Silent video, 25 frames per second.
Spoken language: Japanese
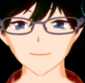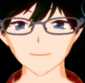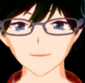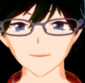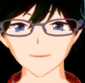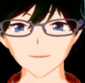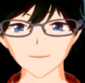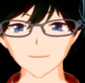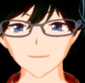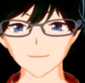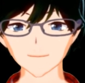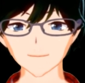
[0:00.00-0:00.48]

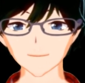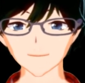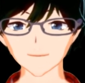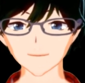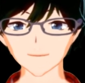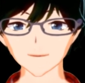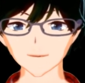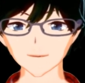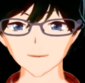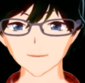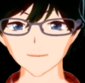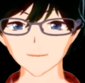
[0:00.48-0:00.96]
防衛に
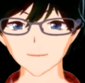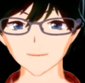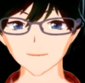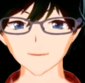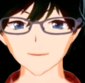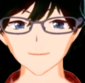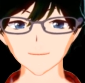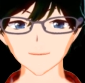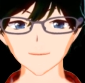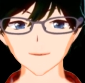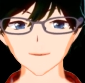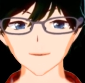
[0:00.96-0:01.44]
関しては
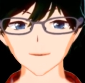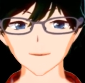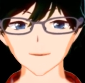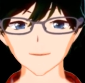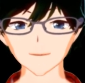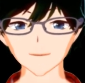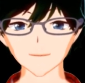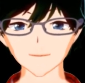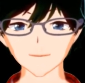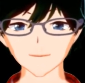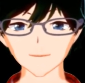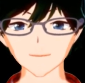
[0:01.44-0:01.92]
A か
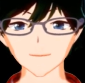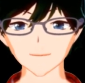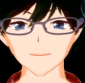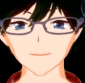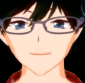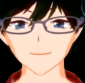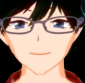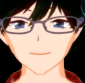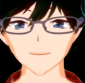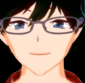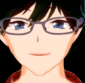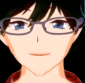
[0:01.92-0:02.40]
ら B
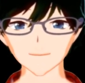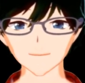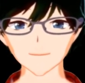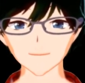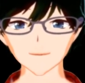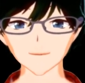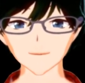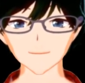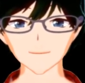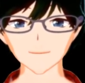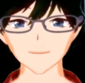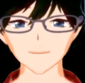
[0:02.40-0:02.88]
ですね。まあ、
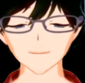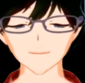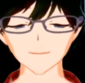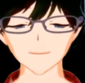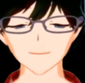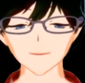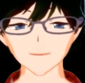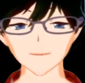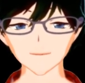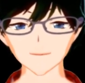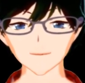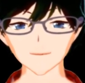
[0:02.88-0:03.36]
復活がな
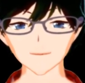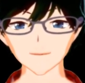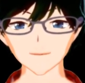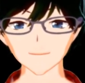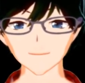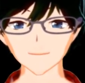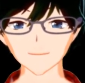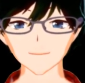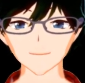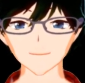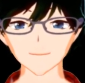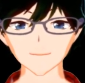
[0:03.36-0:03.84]
いと今は
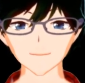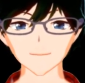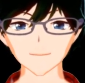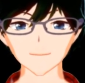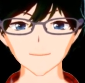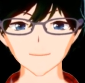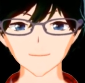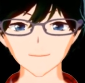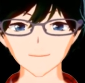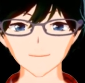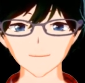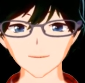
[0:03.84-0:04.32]
ちょっと
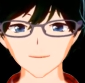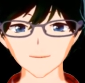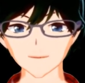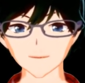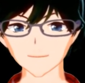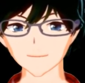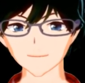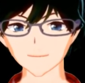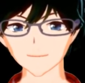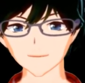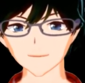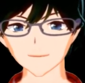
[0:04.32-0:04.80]
防衛には向
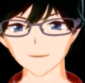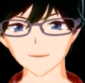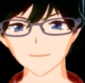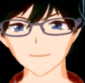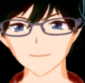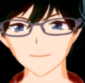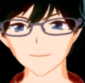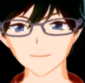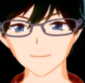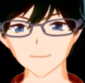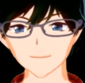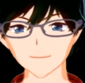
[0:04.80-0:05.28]
かないの
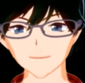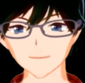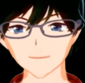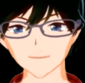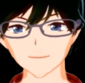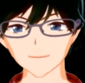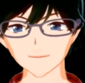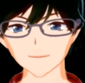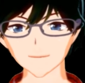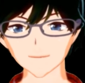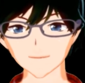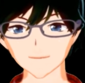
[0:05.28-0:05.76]
で、
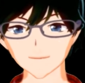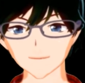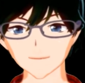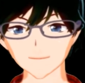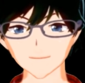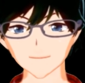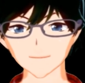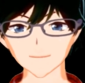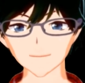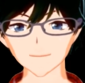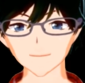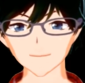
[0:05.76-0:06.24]

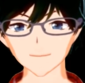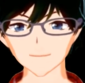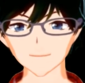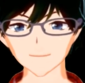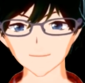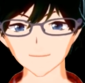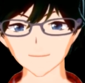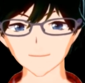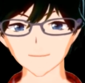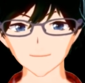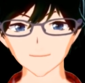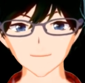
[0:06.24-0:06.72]
ちょっと厳
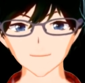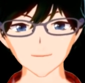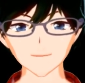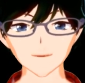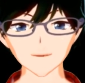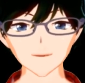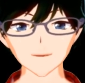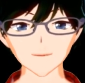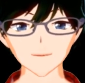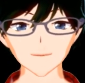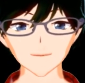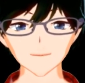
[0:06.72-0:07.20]
しいかなという
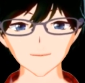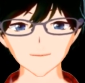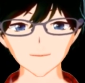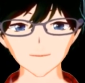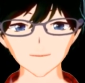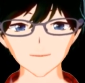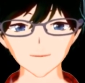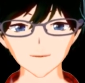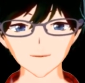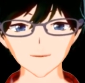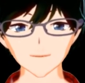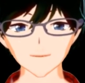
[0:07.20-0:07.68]
ところです
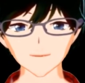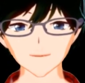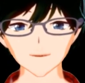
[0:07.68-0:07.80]
ね。